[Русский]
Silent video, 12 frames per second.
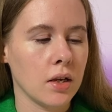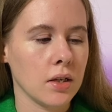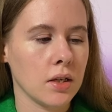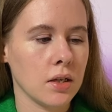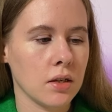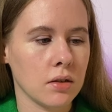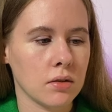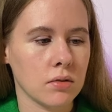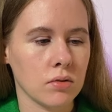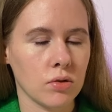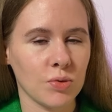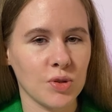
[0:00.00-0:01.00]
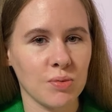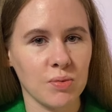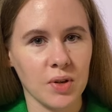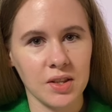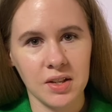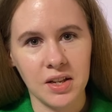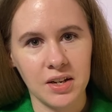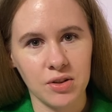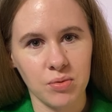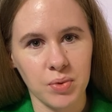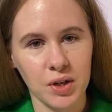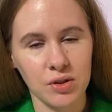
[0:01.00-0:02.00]
и, собственно, отдала
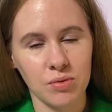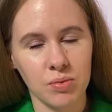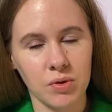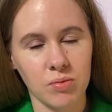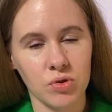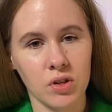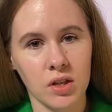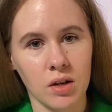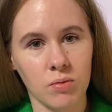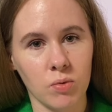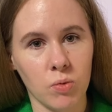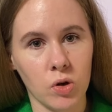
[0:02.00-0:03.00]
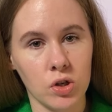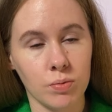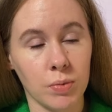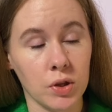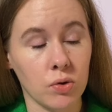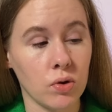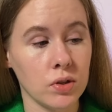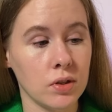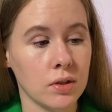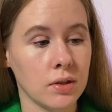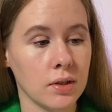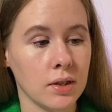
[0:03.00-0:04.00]
ее Максу, потому что она ему больше
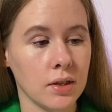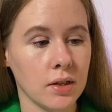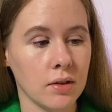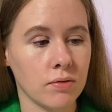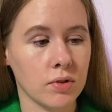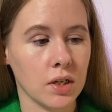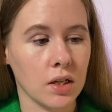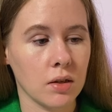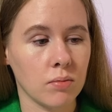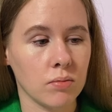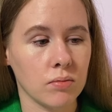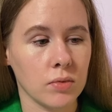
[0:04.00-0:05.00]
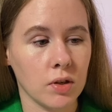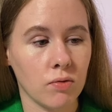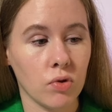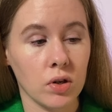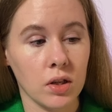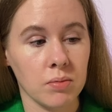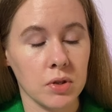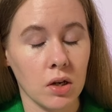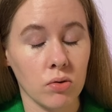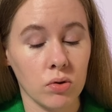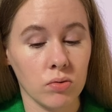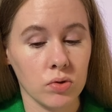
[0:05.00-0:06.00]
подходит, и в целом его она
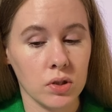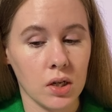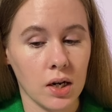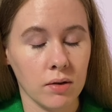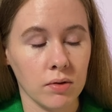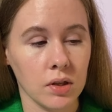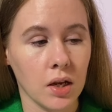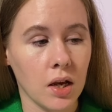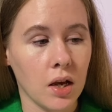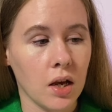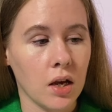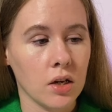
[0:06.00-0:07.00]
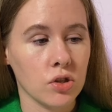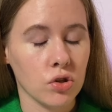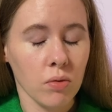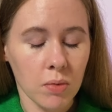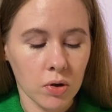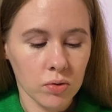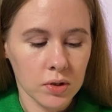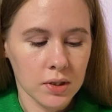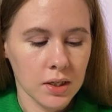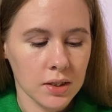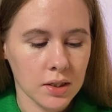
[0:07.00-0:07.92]
абсолютно устраивает. Что могу здесь